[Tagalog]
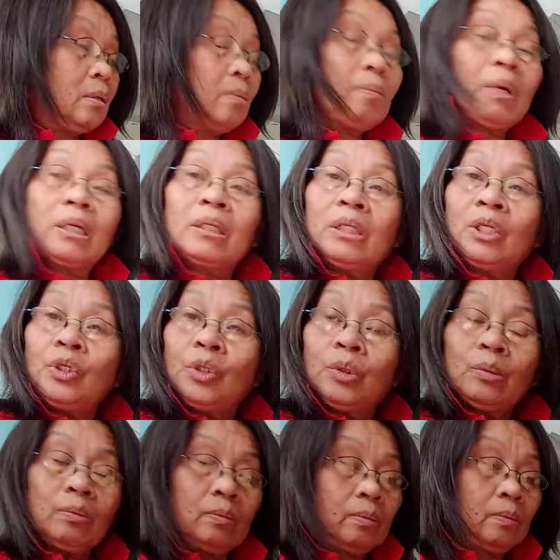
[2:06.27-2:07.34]

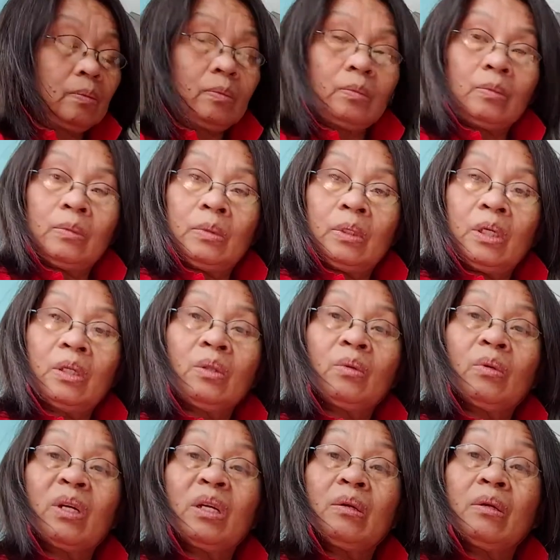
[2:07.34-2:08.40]
magnesium.
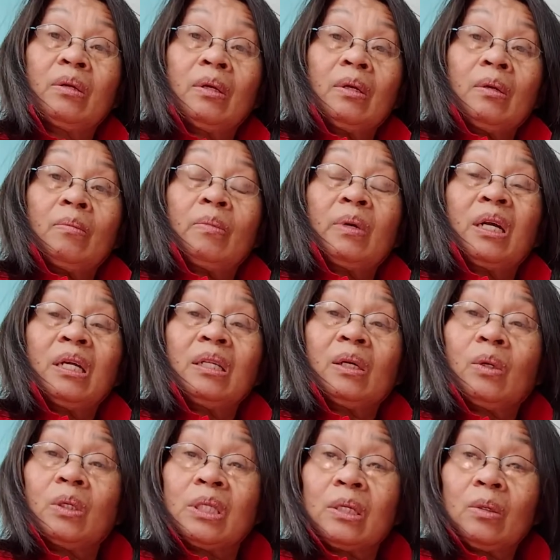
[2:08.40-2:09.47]
Ito ay maganda
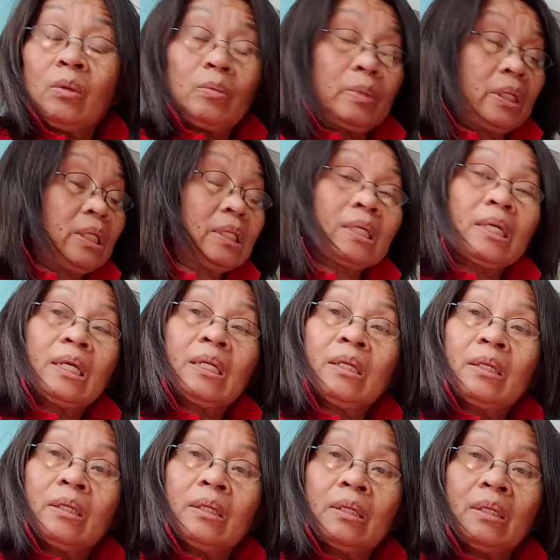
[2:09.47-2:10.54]
kasi kung minsan
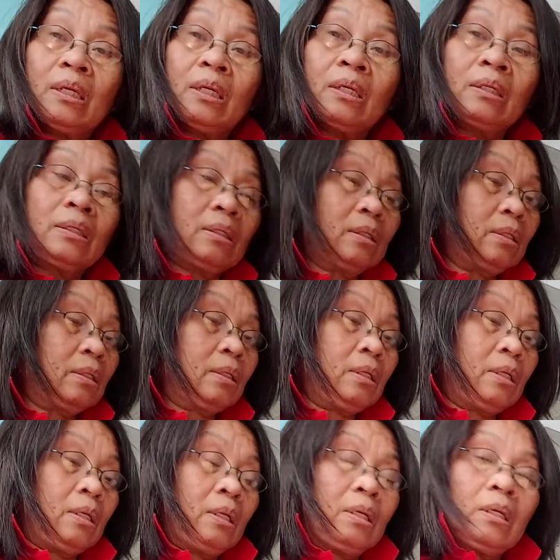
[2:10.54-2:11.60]
nag
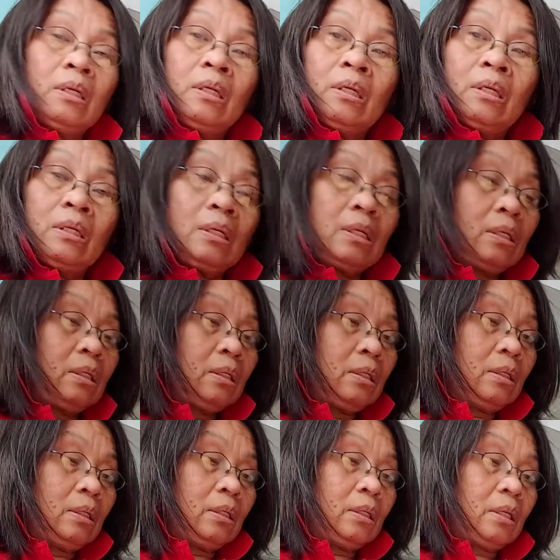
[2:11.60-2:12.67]

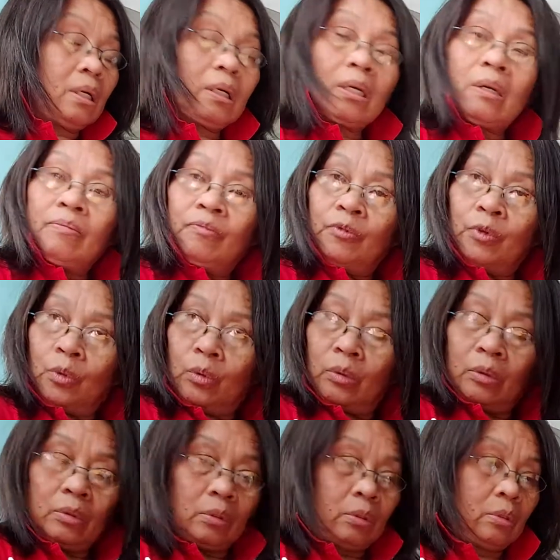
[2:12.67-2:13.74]
nagka-cramp yung
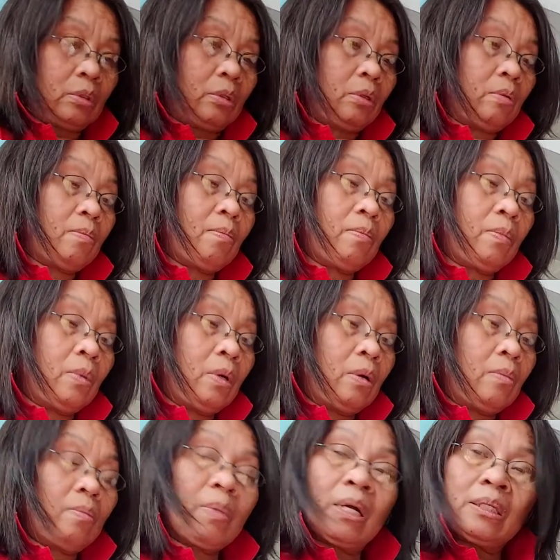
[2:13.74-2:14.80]

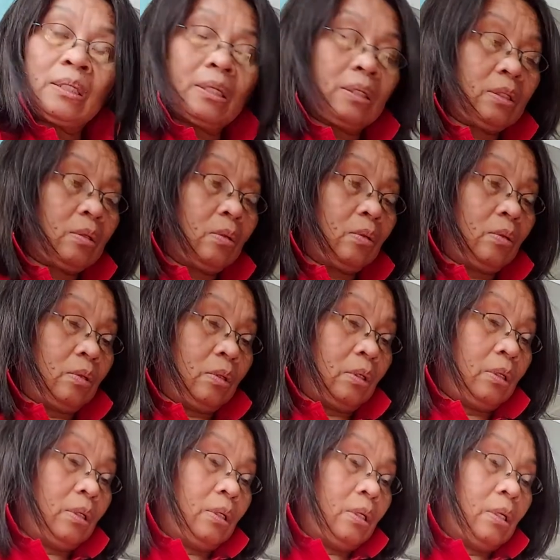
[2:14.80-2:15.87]
muscles ko.
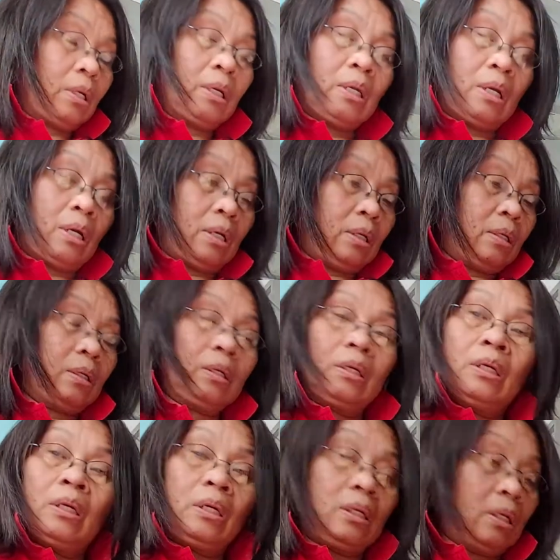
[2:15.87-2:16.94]
Kaya
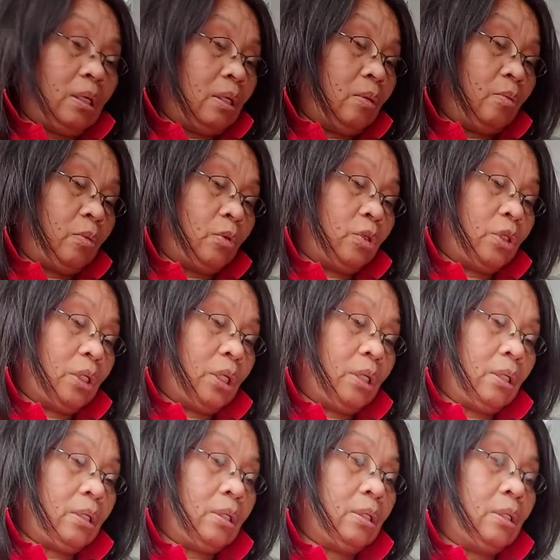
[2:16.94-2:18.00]
iniinom ko siya
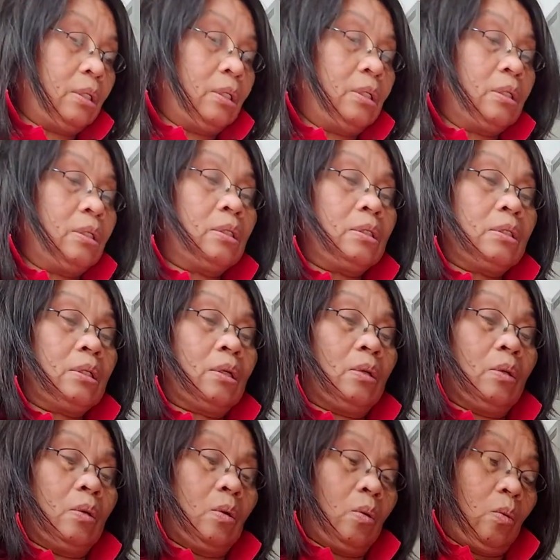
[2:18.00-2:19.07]
sa
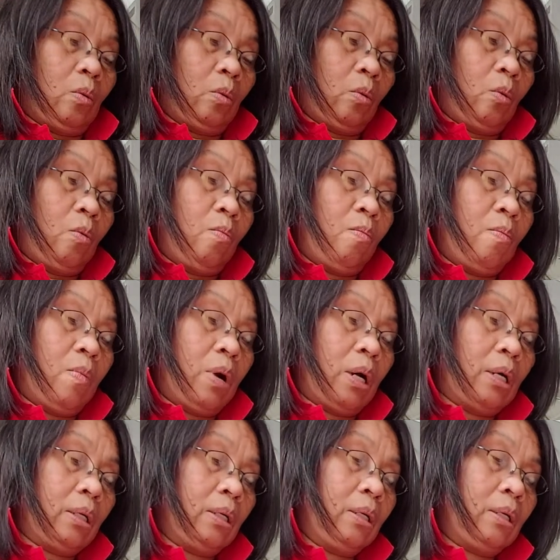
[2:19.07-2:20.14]

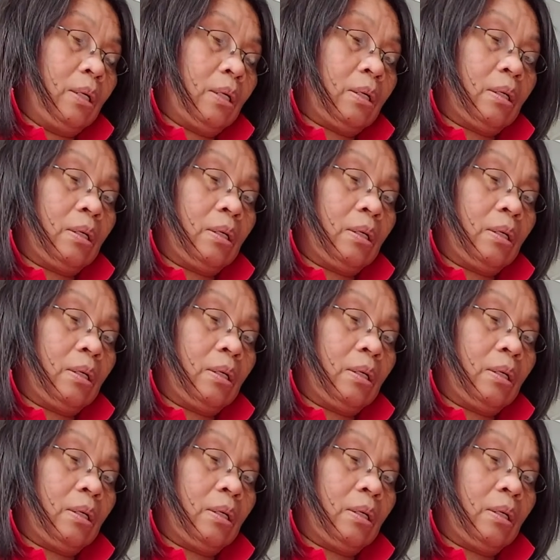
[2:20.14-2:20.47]
umaga.